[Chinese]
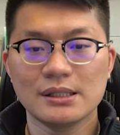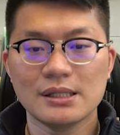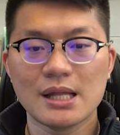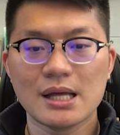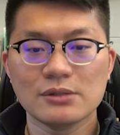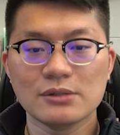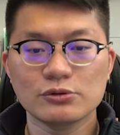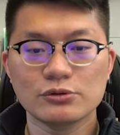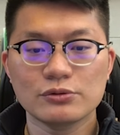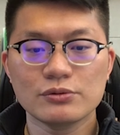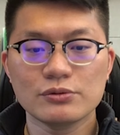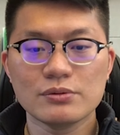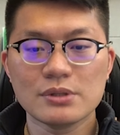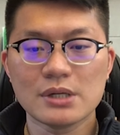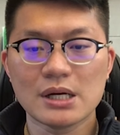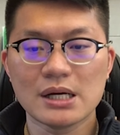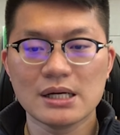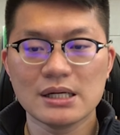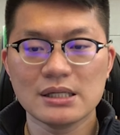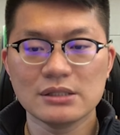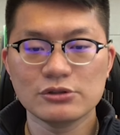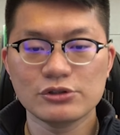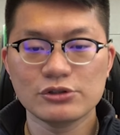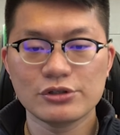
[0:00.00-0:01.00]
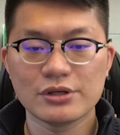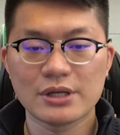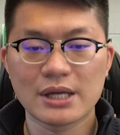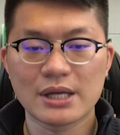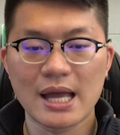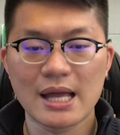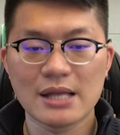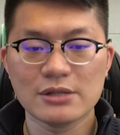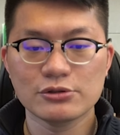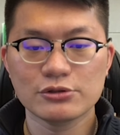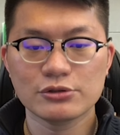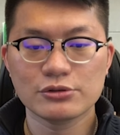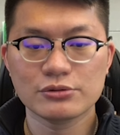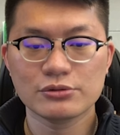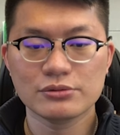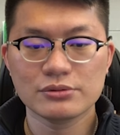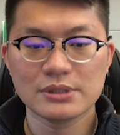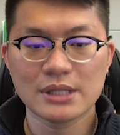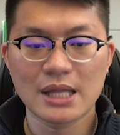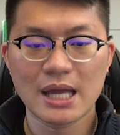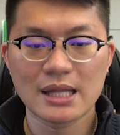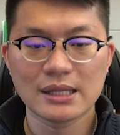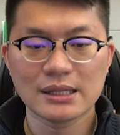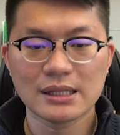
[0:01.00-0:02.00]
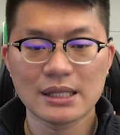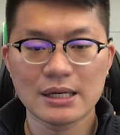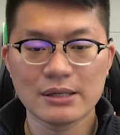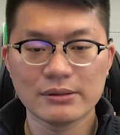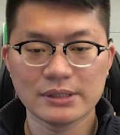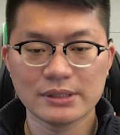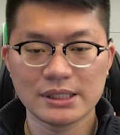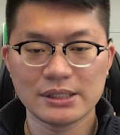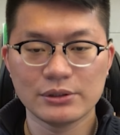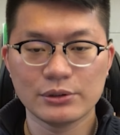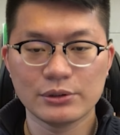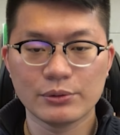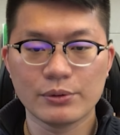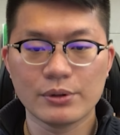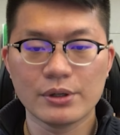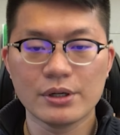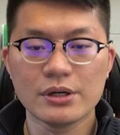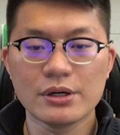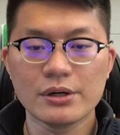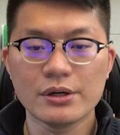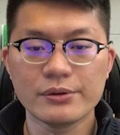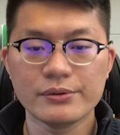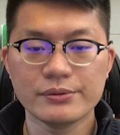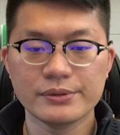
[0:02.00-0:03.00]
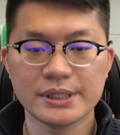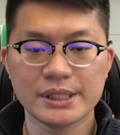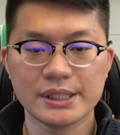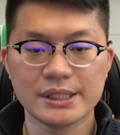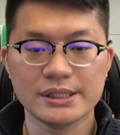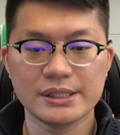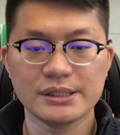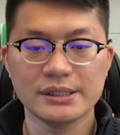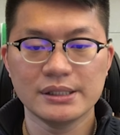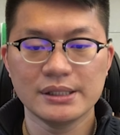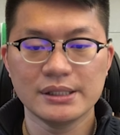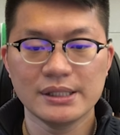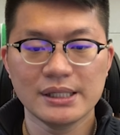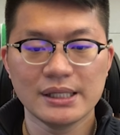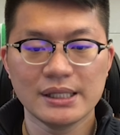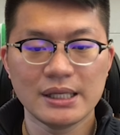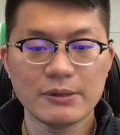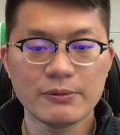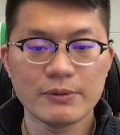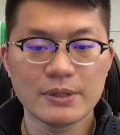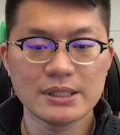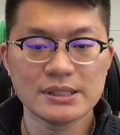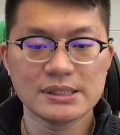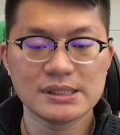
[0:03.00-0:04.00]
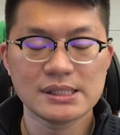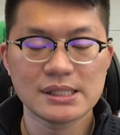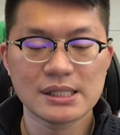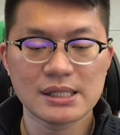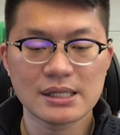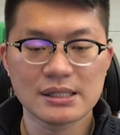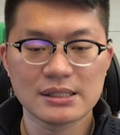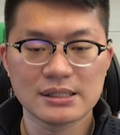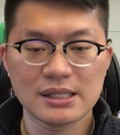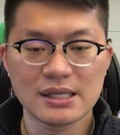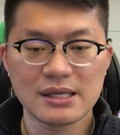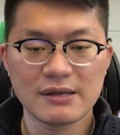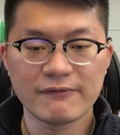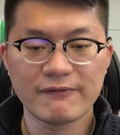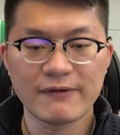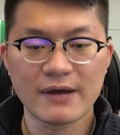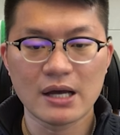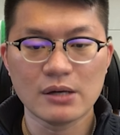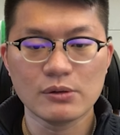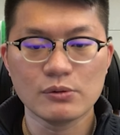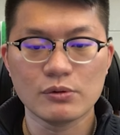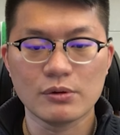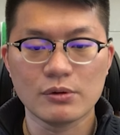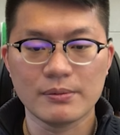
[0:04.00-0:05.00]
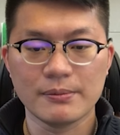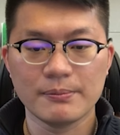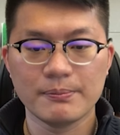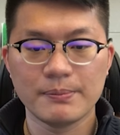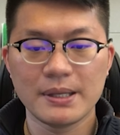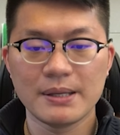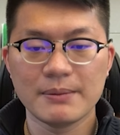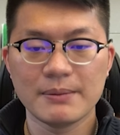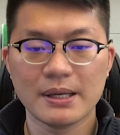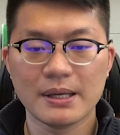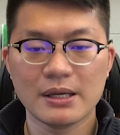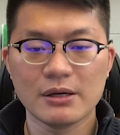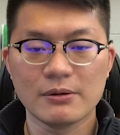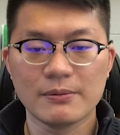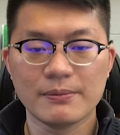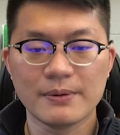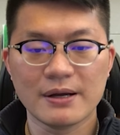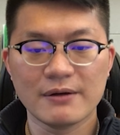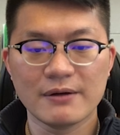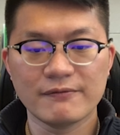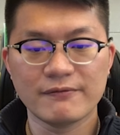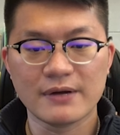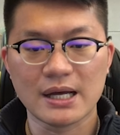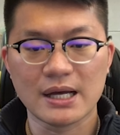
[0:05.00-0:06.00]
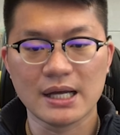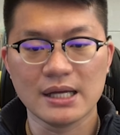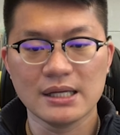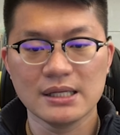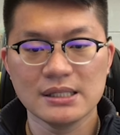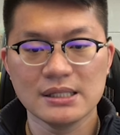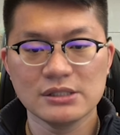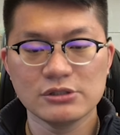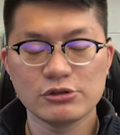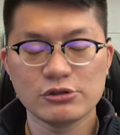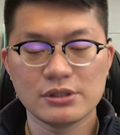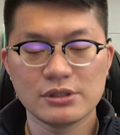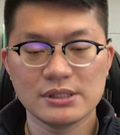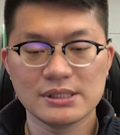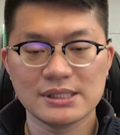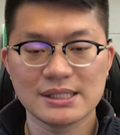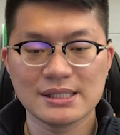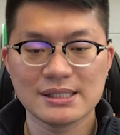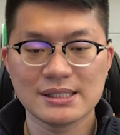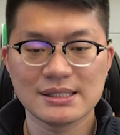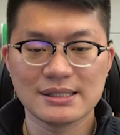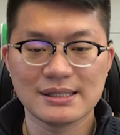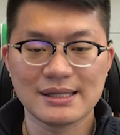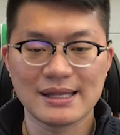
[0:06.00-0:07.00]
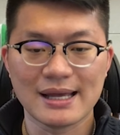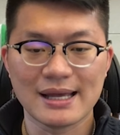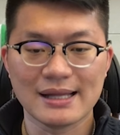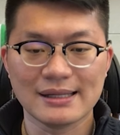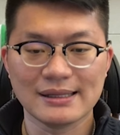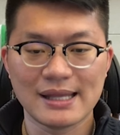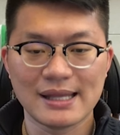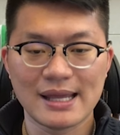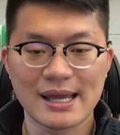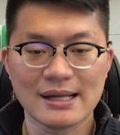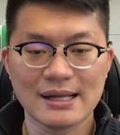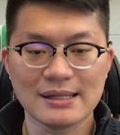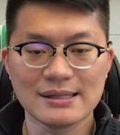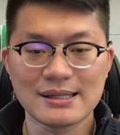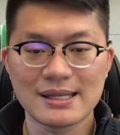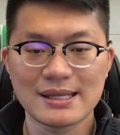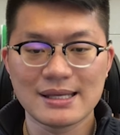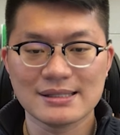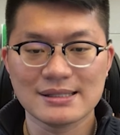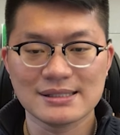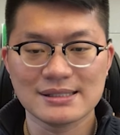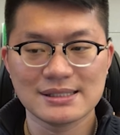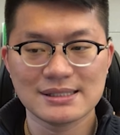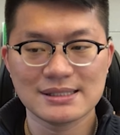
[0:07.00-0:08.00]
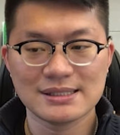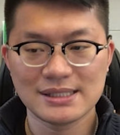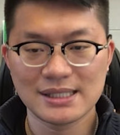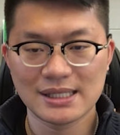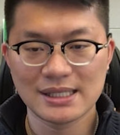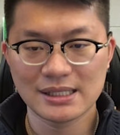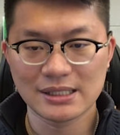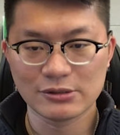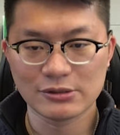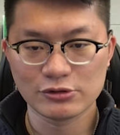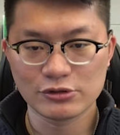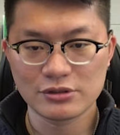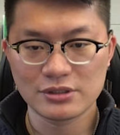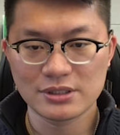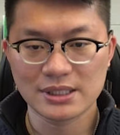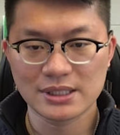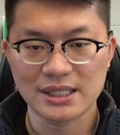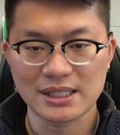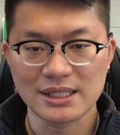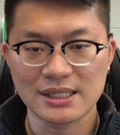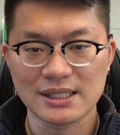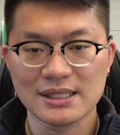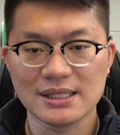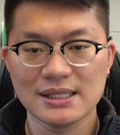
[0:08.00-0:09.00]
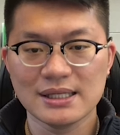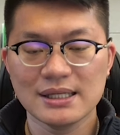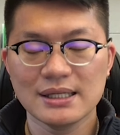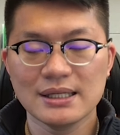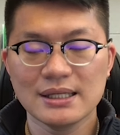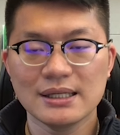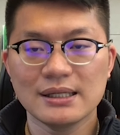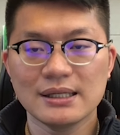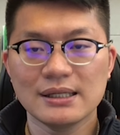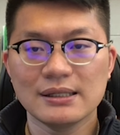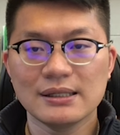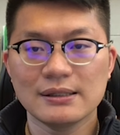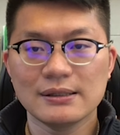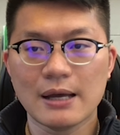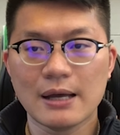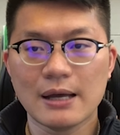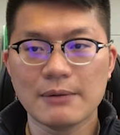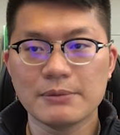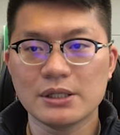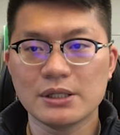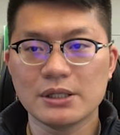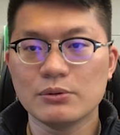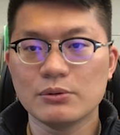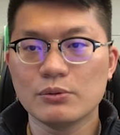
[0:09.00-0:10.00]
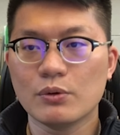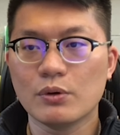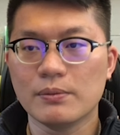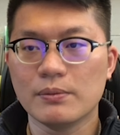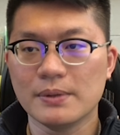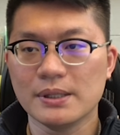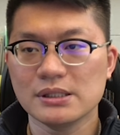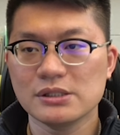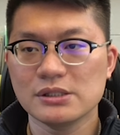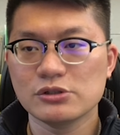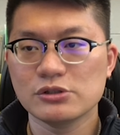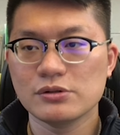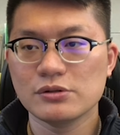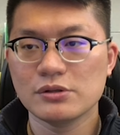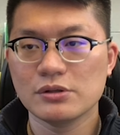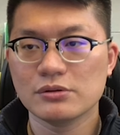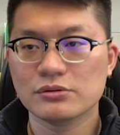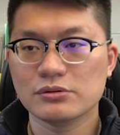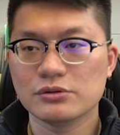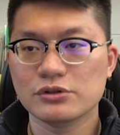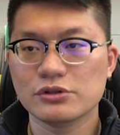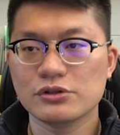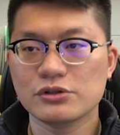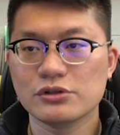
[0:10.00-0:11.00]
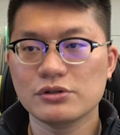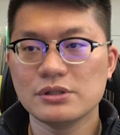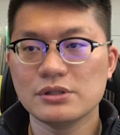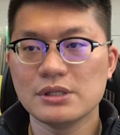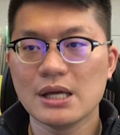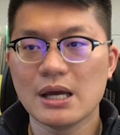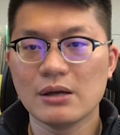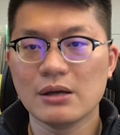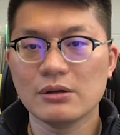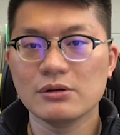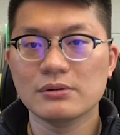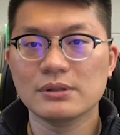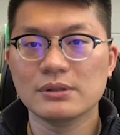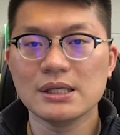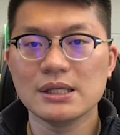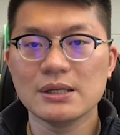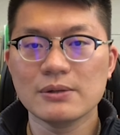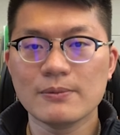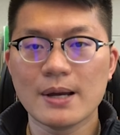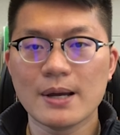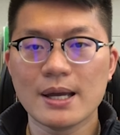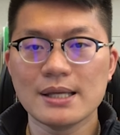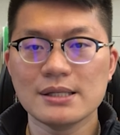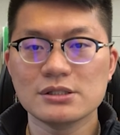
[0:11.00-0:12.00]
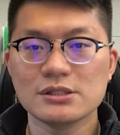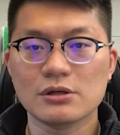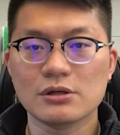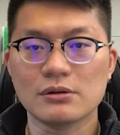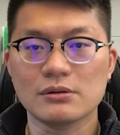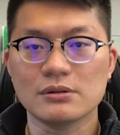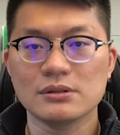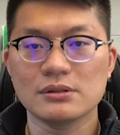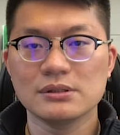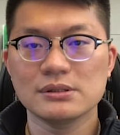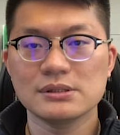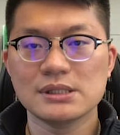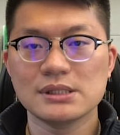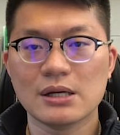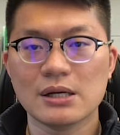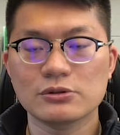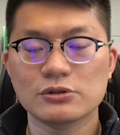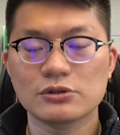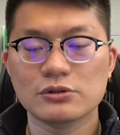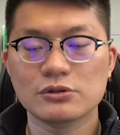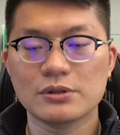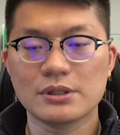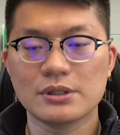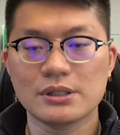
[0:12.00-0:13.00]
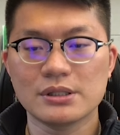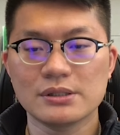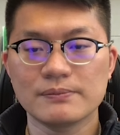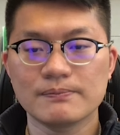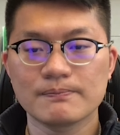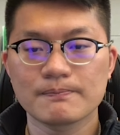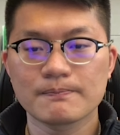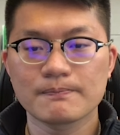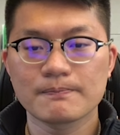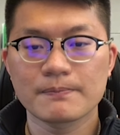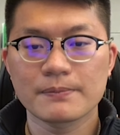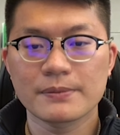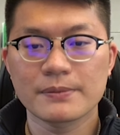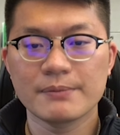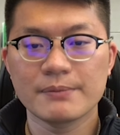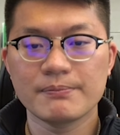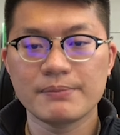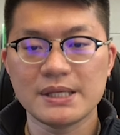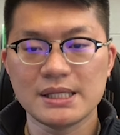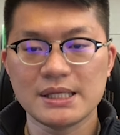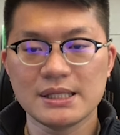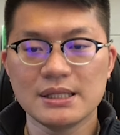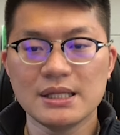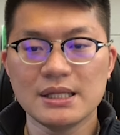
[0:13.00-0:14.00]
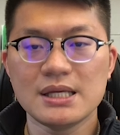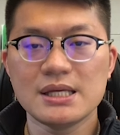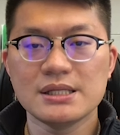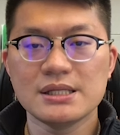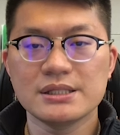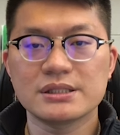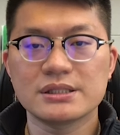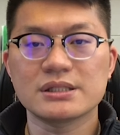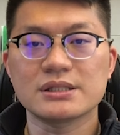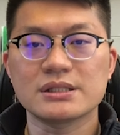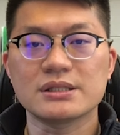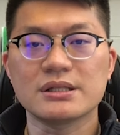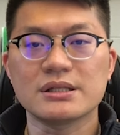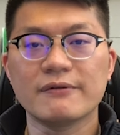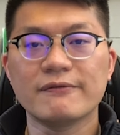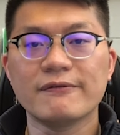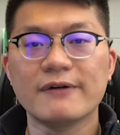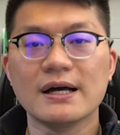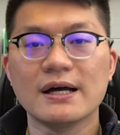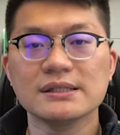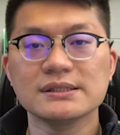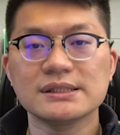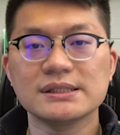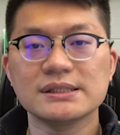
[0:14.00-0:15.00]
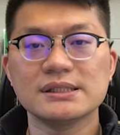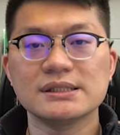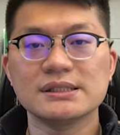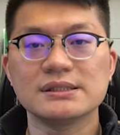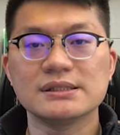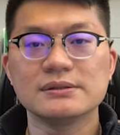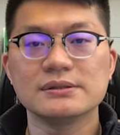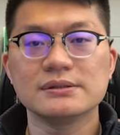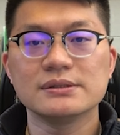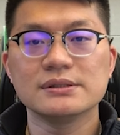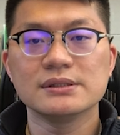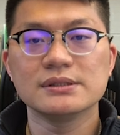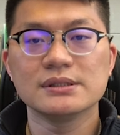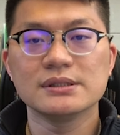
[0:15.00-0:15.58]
那如何去看出它到底多厚呢？因为这个地方我们并没有办法去测量两点之间的距离，那么我们就需要用另外一种叫做比例尺的方式。